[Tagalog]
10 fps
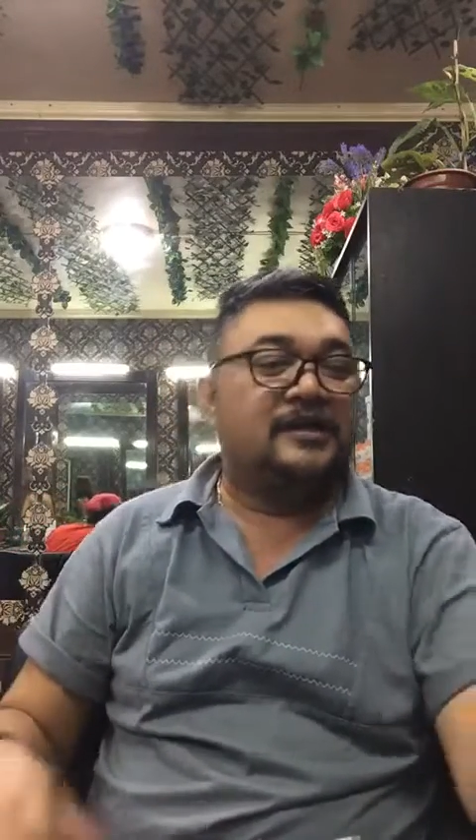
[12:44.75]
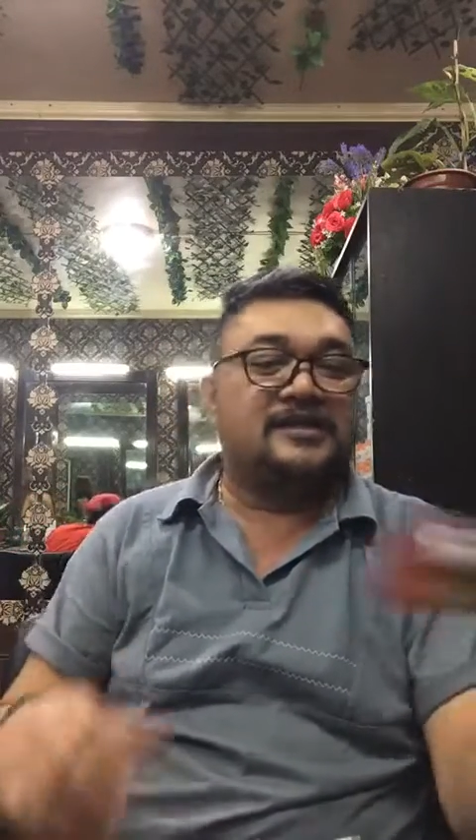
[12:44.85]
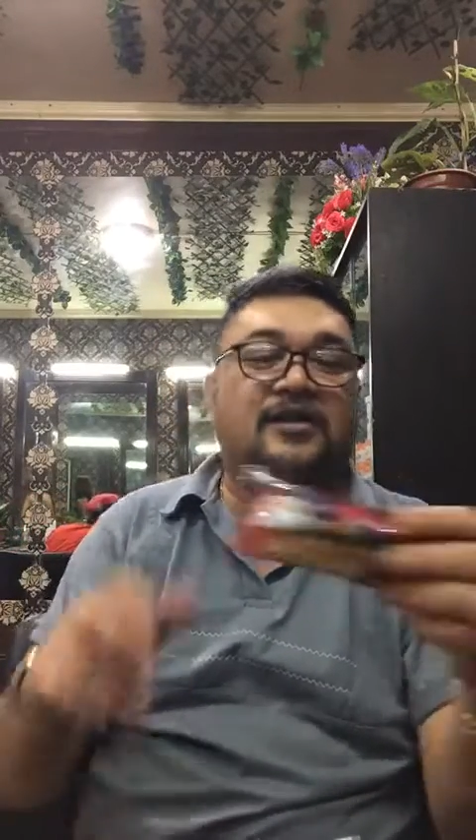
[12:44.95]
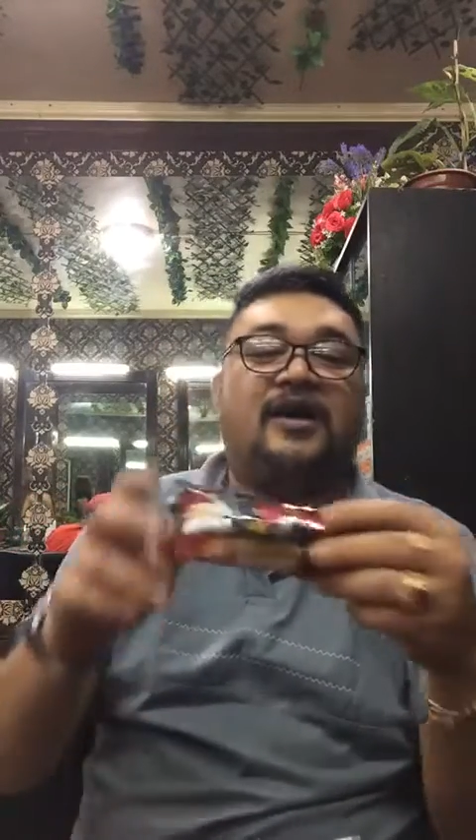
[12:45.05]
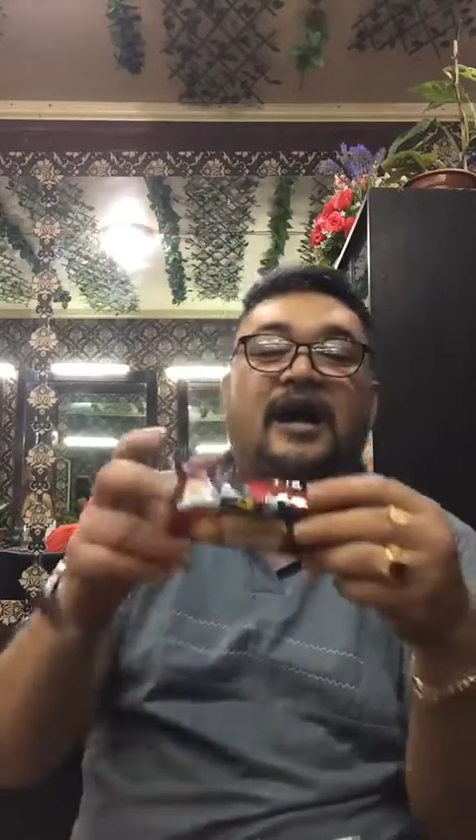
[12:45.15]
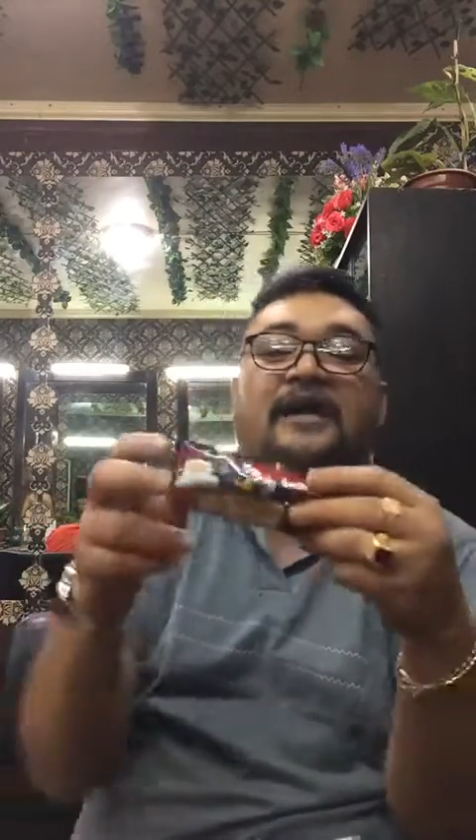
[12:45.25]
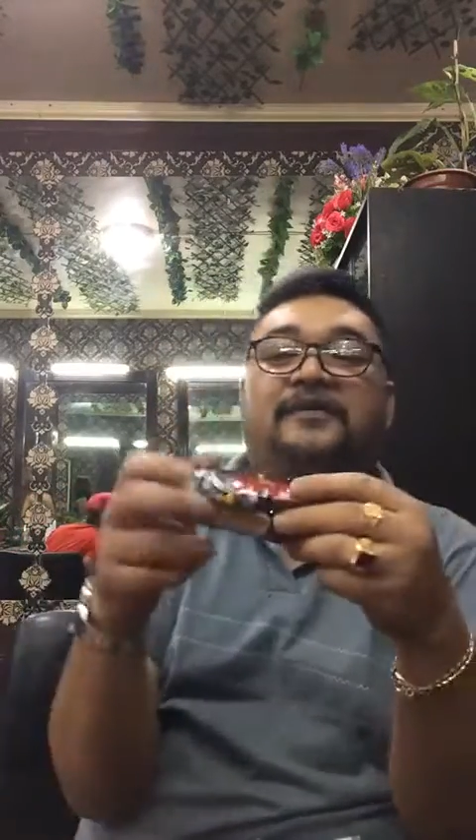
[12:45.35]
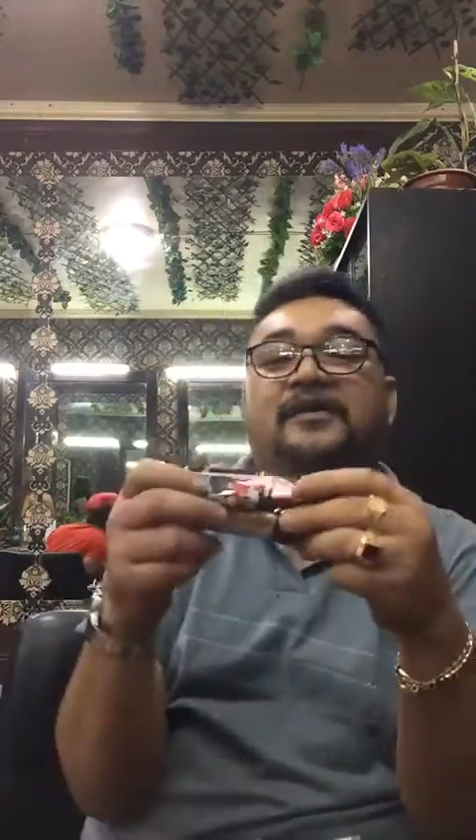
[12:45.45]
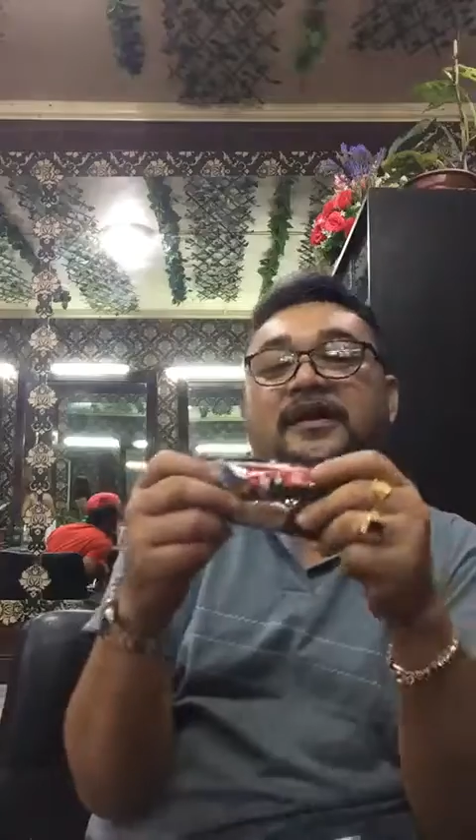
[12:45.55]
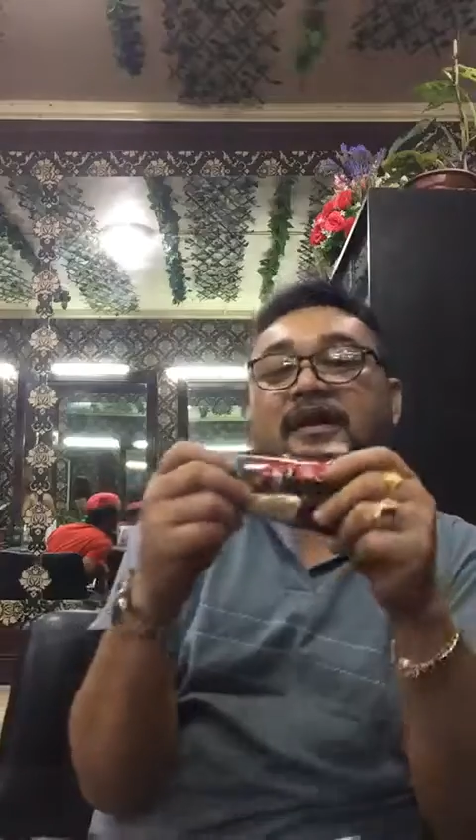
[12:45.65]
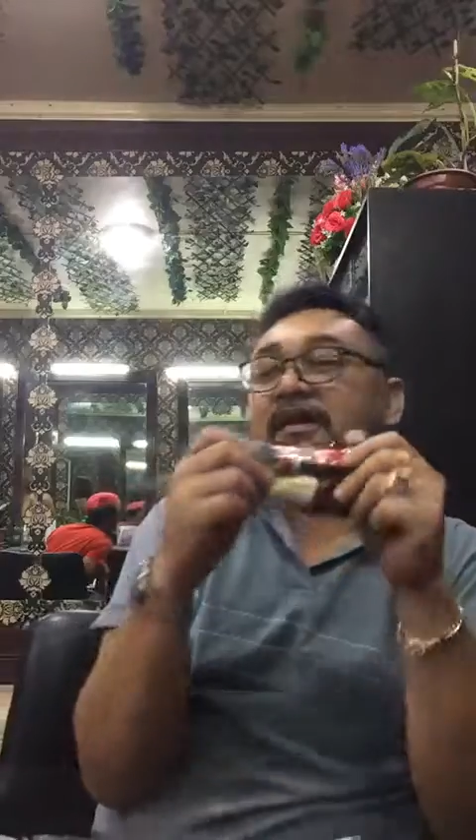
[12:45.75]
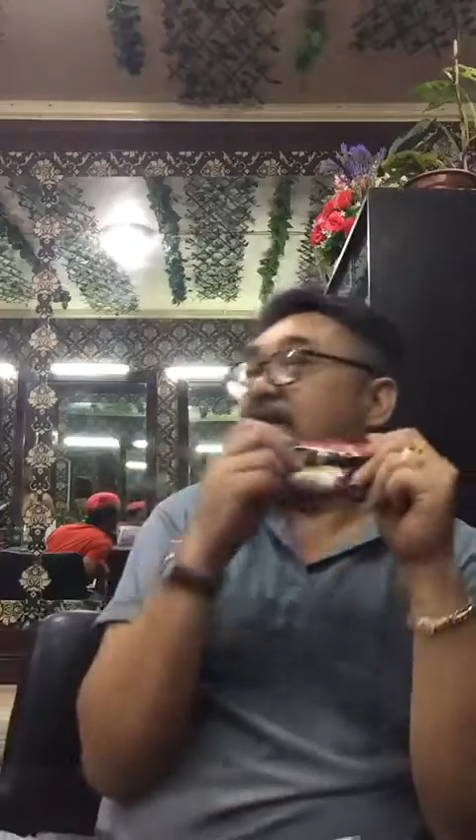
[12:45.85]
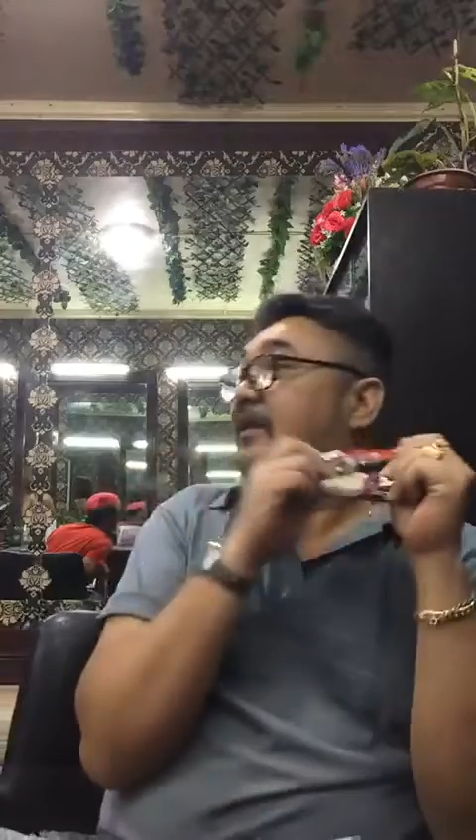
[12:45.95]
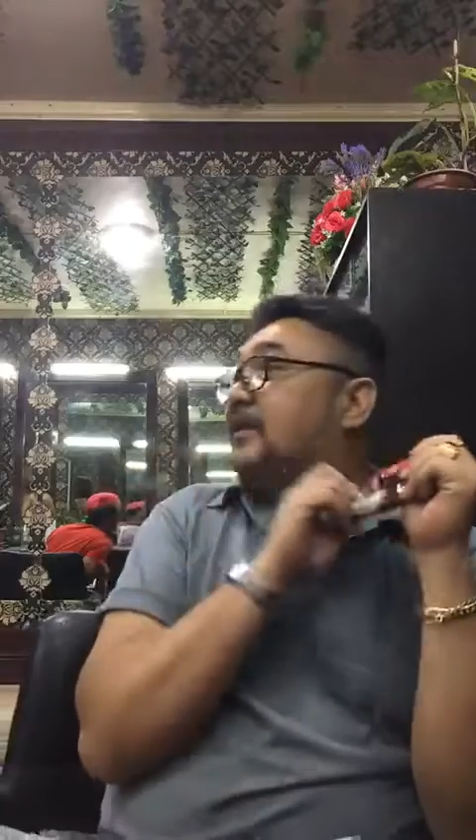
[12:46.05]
So ang aton nga